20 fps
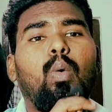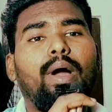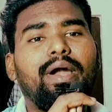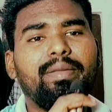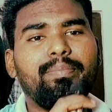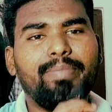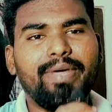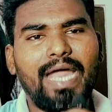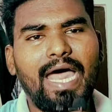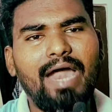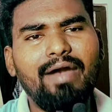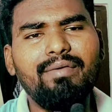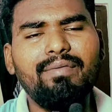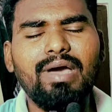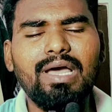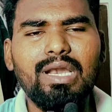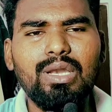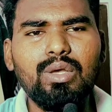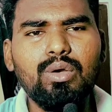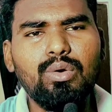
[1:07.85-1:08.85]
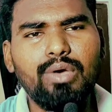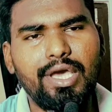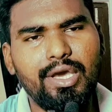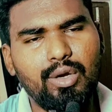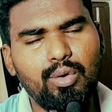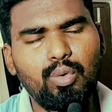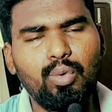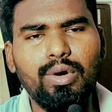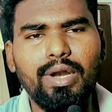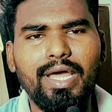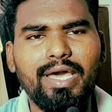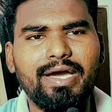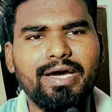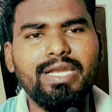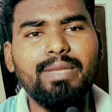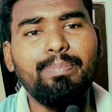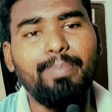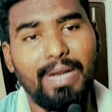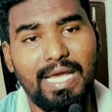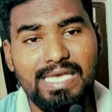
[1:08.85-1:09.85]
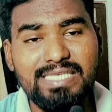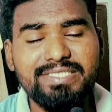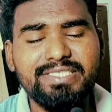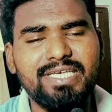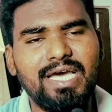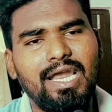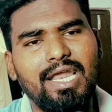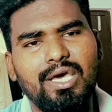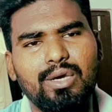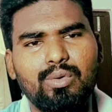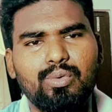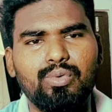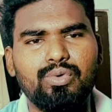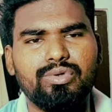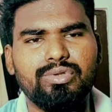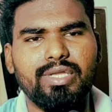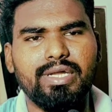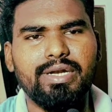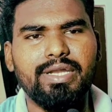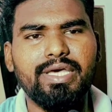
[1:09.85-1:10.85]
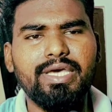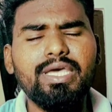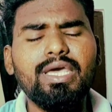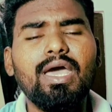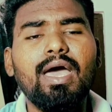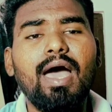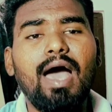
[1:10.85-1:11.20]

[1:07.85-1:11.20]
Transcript: వాటి బ్రాండ్ వాల్యూ ఎక్కువ ఉన్నాయి కానీ ప్రైస్ చాలా ఎక్కువ ఉంటుందండి